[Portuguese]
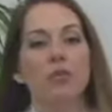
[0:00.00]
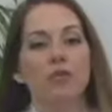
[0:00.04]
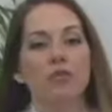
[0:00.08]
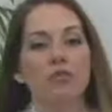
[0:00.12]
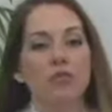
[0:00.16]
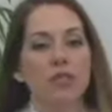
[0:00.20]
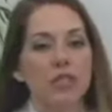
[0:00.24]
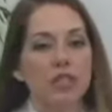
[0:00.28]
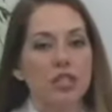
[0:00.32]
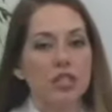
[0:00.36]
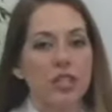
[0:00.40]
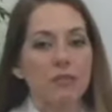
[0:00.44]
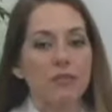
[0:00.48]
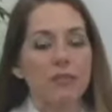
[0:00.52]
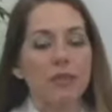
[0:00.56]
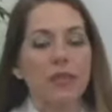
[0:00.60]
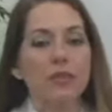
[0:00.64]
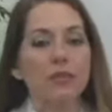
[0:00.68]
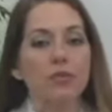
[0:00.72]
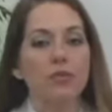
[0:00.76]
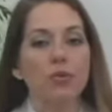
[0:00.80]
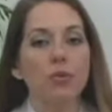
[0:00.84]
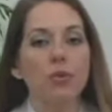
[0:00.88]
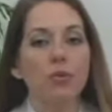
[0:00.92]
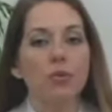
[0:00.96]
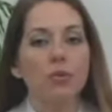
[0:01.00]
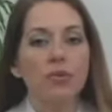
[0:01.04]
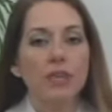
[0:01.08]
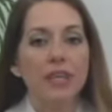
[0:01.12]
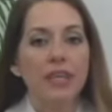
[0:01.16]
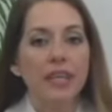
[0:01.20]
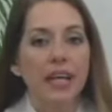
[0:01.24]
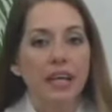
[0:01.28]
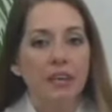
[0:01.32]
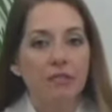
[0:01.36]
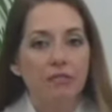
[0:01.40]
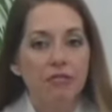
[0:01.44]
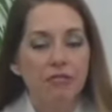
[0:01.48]
O Novo Testamento
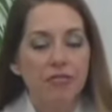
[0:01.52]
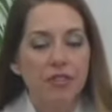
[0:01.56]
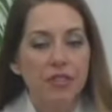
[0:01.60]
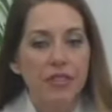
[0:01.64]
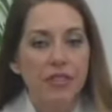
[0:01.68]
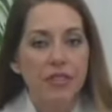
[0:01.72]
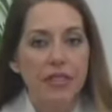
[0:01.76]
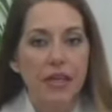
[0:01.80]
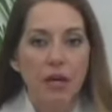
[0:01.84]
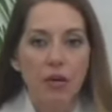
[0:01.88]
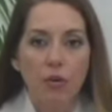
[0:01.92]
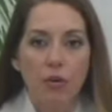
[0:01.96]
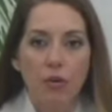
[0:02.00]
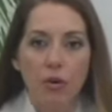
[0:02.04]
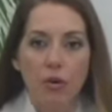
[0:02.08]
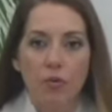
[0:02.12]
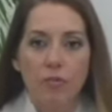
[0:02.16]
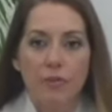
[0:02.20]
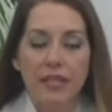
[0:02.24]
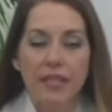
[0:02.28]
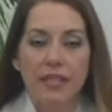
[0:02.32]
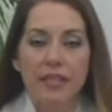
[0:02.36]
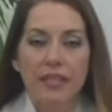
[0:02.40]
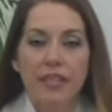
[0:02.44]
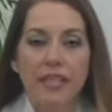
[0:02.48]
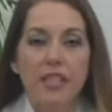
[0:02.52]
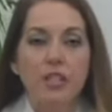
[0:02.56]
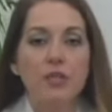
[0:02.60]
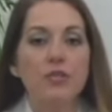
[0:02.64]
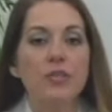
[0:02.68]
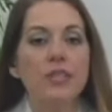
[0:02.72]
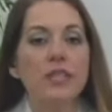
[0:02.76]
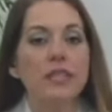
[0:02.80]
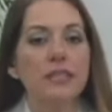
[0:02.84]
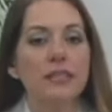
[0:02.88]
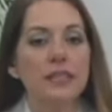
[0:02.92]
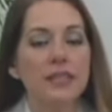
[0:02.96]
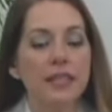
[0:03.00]
contém a vida, a obra e
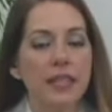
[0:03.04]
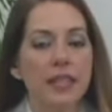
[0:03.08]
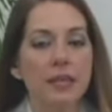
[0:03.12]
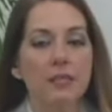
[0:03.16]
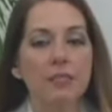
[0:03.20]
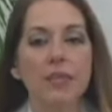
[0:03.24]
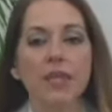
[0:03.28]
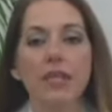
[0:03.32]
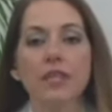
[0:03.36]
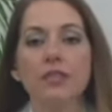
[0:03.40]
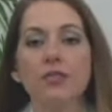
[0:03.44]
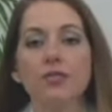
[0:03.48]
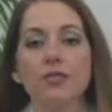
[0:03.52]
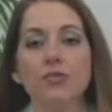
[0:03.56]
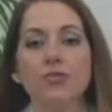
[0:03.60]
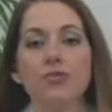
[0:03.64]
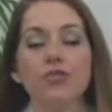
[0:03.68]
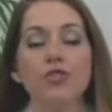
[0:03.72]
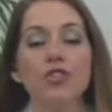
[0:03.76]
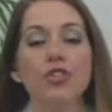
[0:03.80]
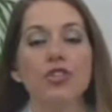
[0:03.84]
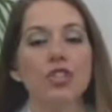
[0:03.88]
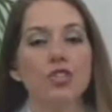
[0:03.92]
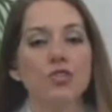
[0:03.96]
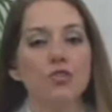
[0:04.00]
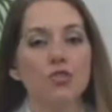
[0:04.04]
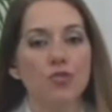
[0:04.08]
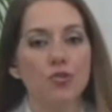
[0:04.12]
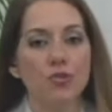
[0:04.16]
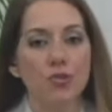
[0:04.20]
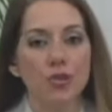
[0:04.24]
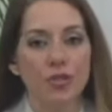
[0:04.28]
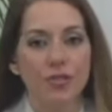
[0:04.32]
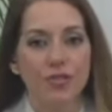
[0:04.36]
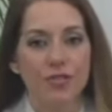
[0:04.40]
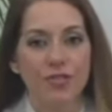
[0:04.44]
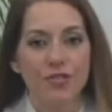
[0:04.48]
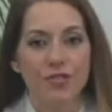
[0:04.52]
os ensinamentos de
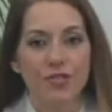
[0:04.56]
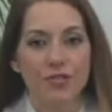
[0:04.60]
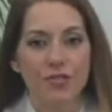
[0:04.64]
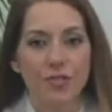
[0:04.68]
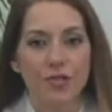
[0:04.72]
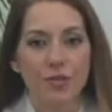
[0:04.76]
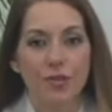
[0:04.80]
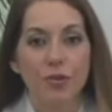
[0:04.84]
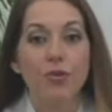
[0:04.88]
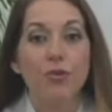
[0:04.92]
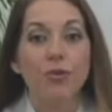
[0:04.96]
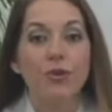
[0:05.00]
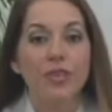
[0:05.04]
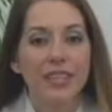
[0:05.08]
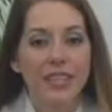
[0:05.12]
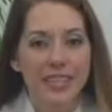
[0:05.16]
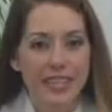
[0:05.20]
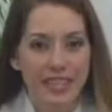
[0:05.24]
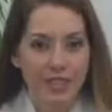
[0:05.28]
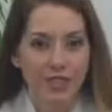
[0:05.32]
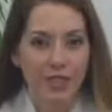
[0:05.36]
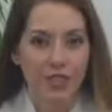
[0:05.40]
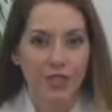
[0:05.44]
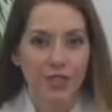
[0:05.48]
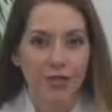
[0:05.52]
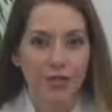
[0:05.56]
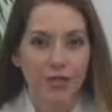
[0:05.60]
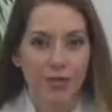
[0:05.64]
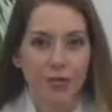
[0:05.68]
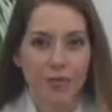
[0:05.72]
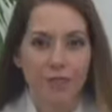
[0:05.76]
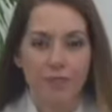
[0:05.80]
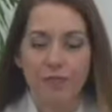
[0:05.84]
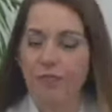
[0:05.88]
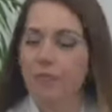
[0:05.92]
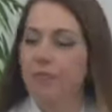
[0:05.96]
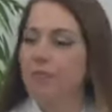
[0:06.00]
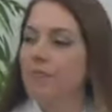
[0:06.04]
Jesus, o Cristo.
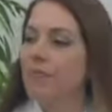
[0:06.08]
